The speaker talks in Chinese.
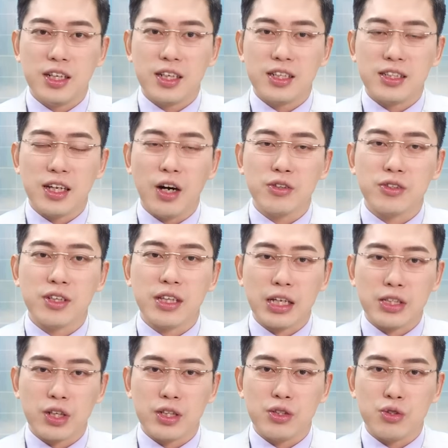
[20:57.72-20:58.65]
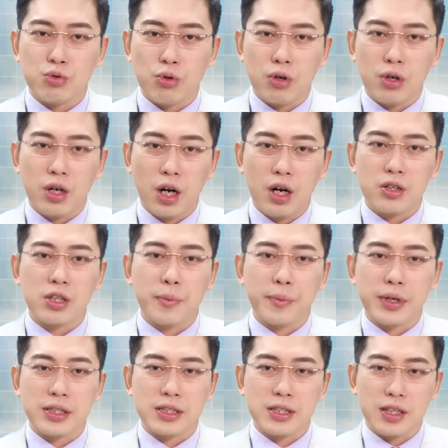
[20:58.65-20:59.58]
然后呢，他就跟你说，哦，他们
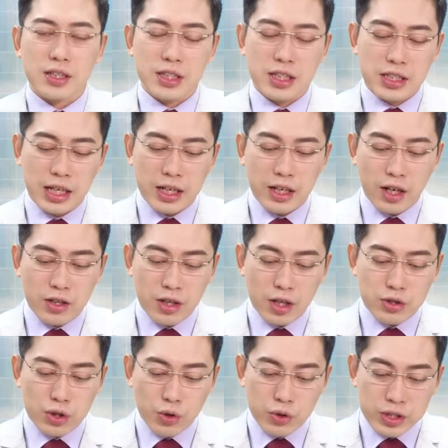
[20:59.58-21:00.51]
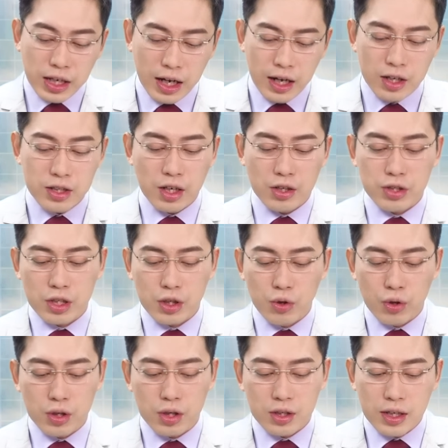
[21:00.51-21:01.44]
个那个接下来要要走以哈要要停
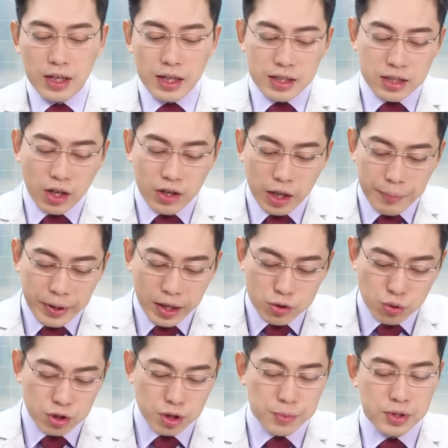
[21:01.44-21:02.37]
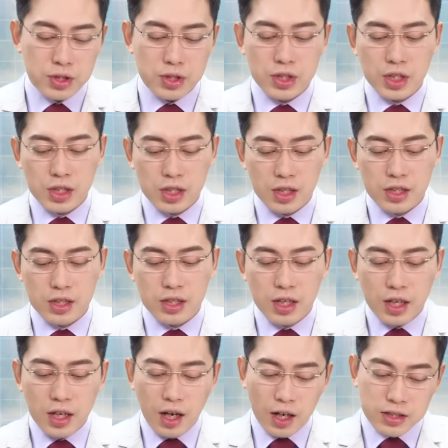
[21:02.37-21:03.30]
火了，然后两边要做什么事情了，
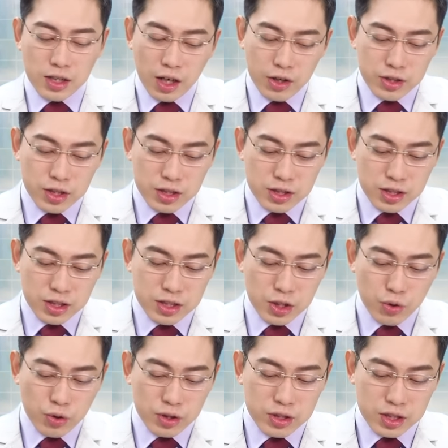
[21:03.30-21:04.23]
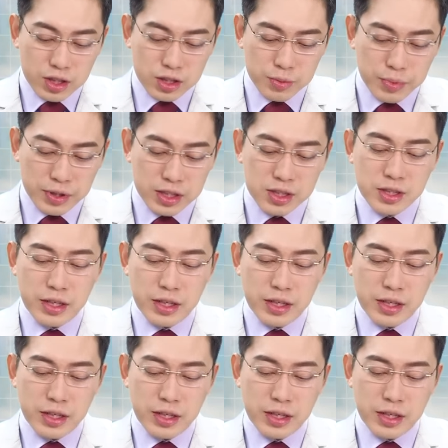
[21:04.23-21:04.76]
哦，然后呢，那个结果那个什么以色